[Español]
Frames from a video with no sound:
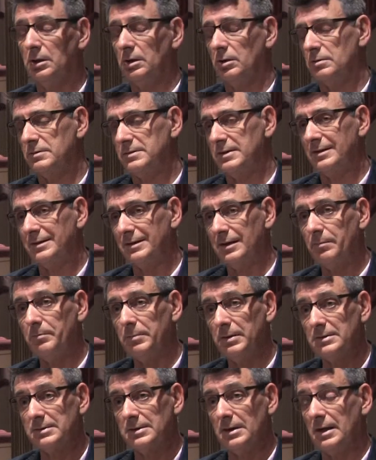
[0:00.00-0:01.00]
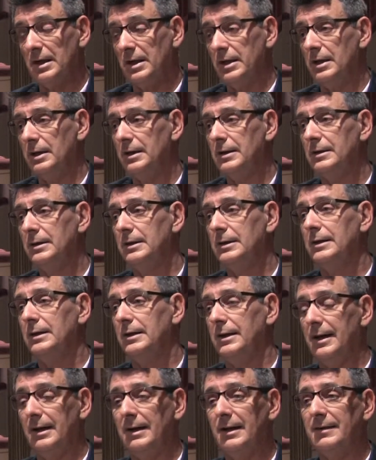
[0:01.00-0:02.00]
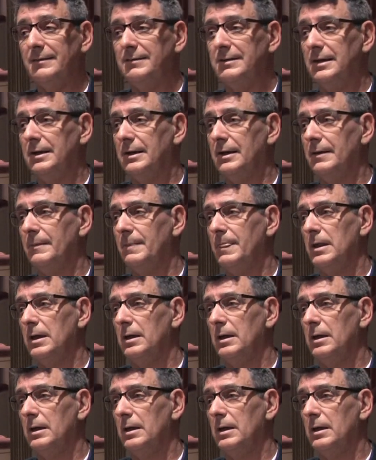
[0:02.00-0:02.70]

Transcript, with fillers: con ciertas pinceladas eclécticas.